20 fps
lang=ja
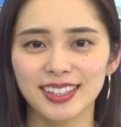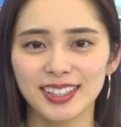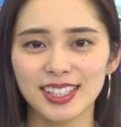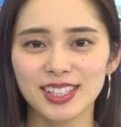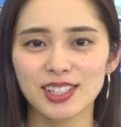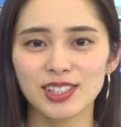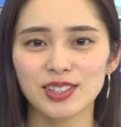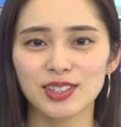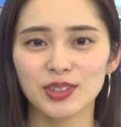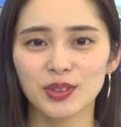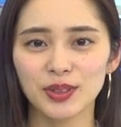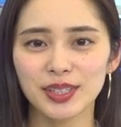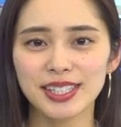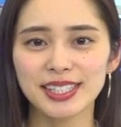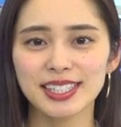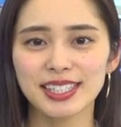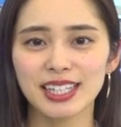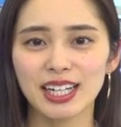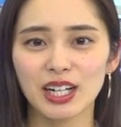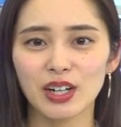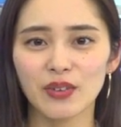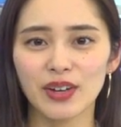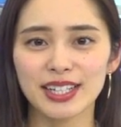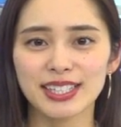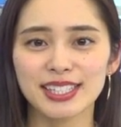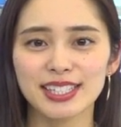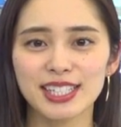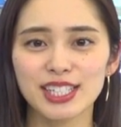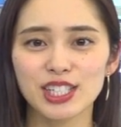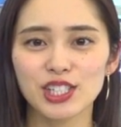25日からは
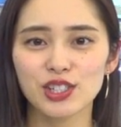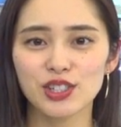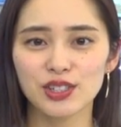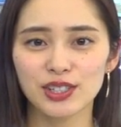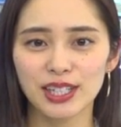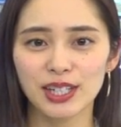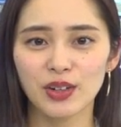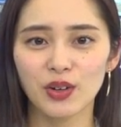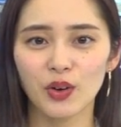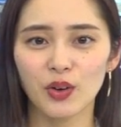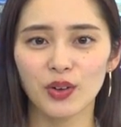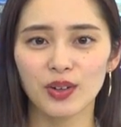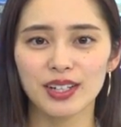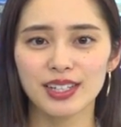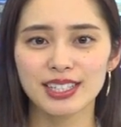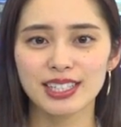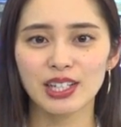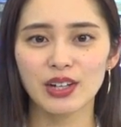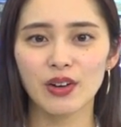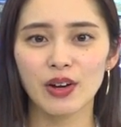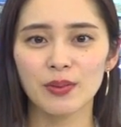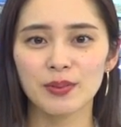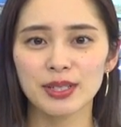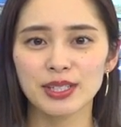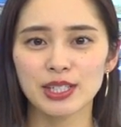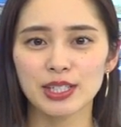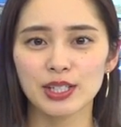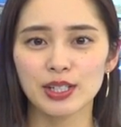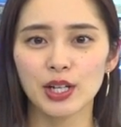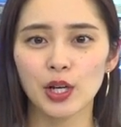72個沢
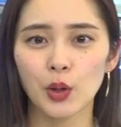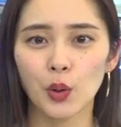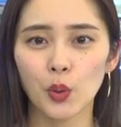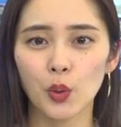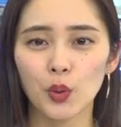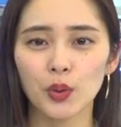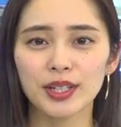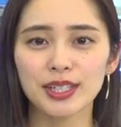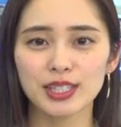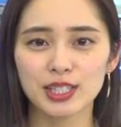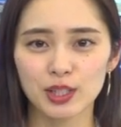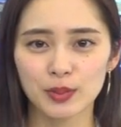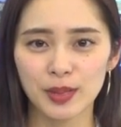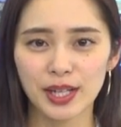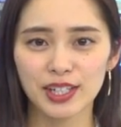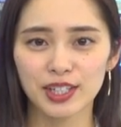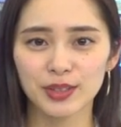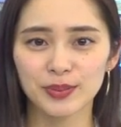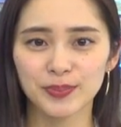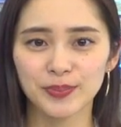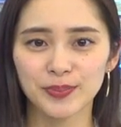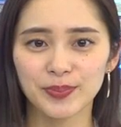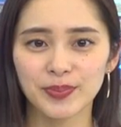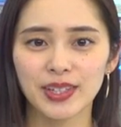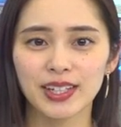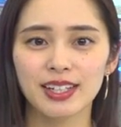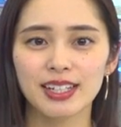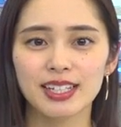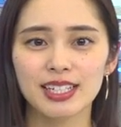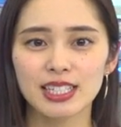水氷詰める
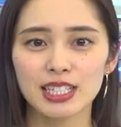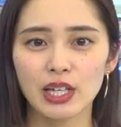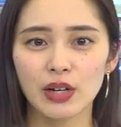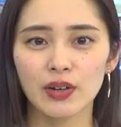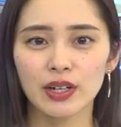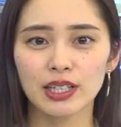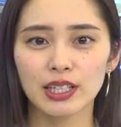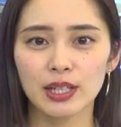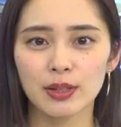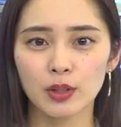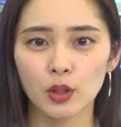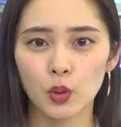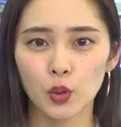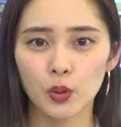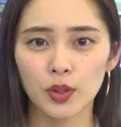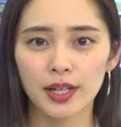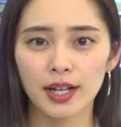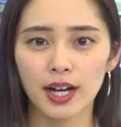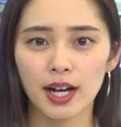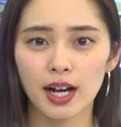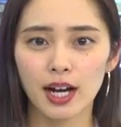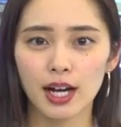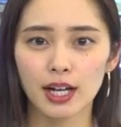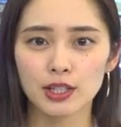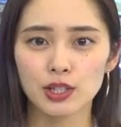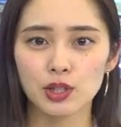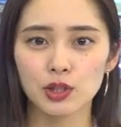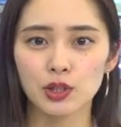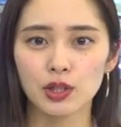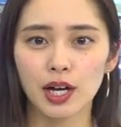沢に氷が
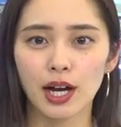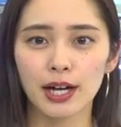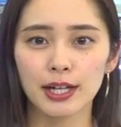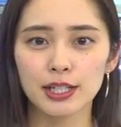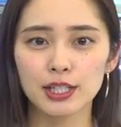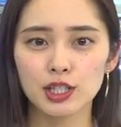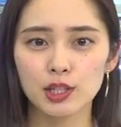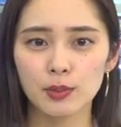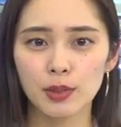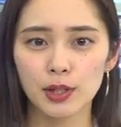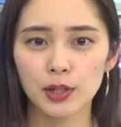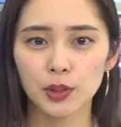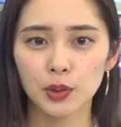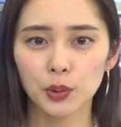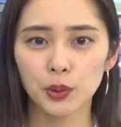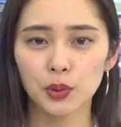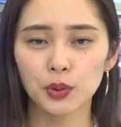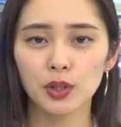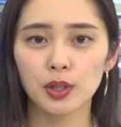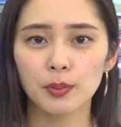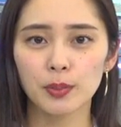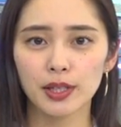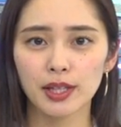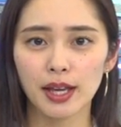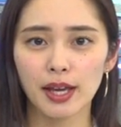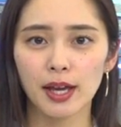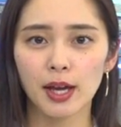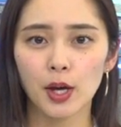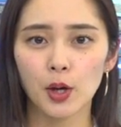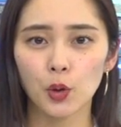厚く張り詰めるという意味
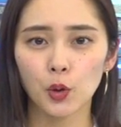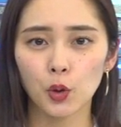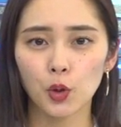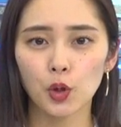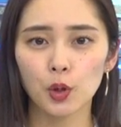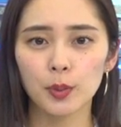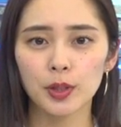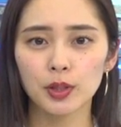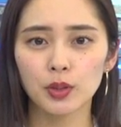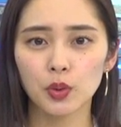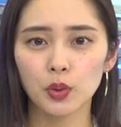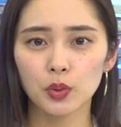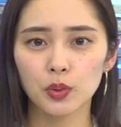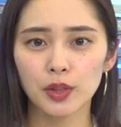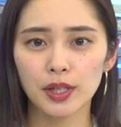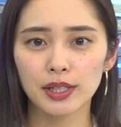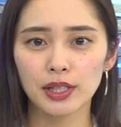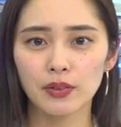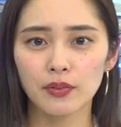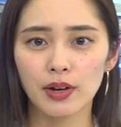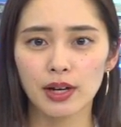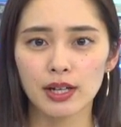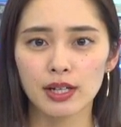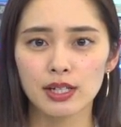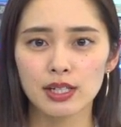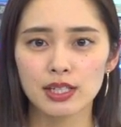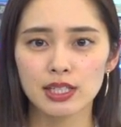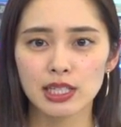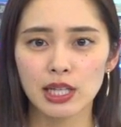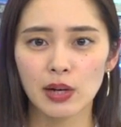で暦の上では
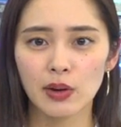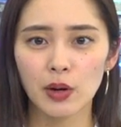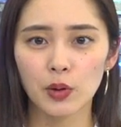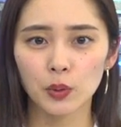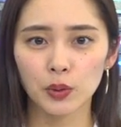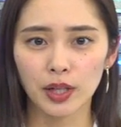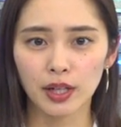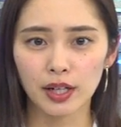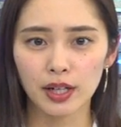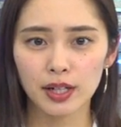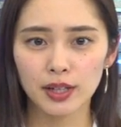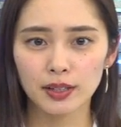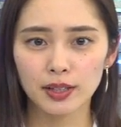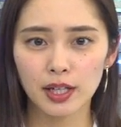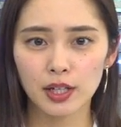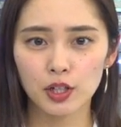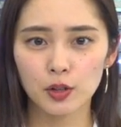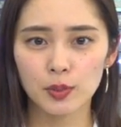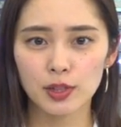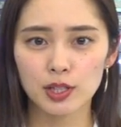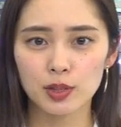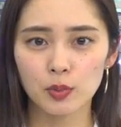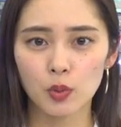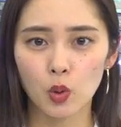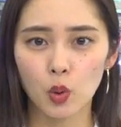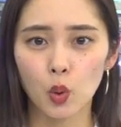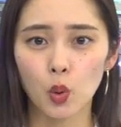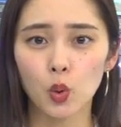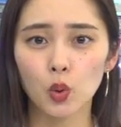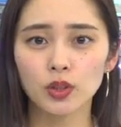沢を流れている水
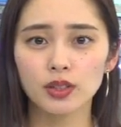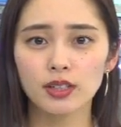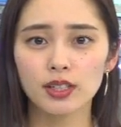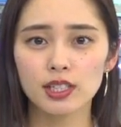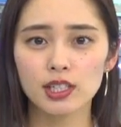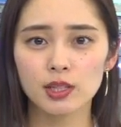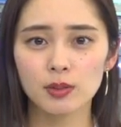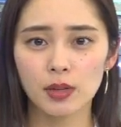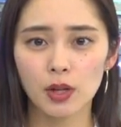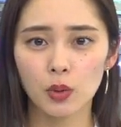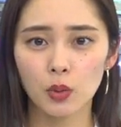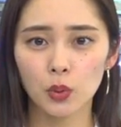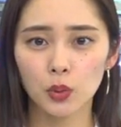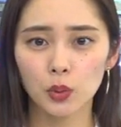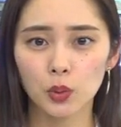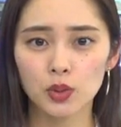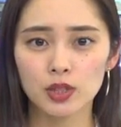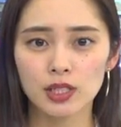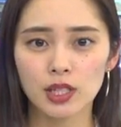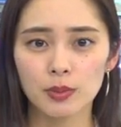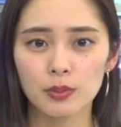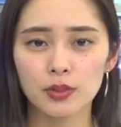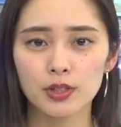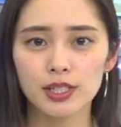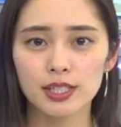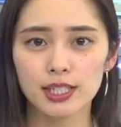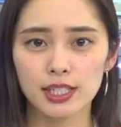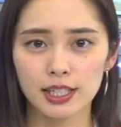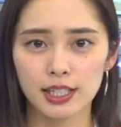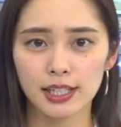も凍ってしまうほど
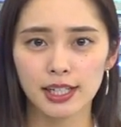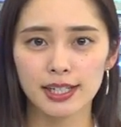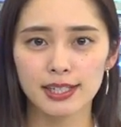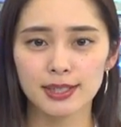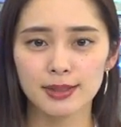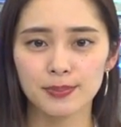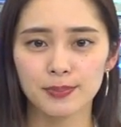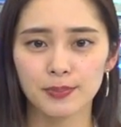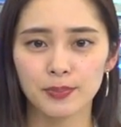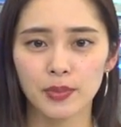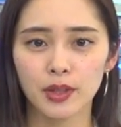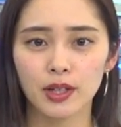寒い時期です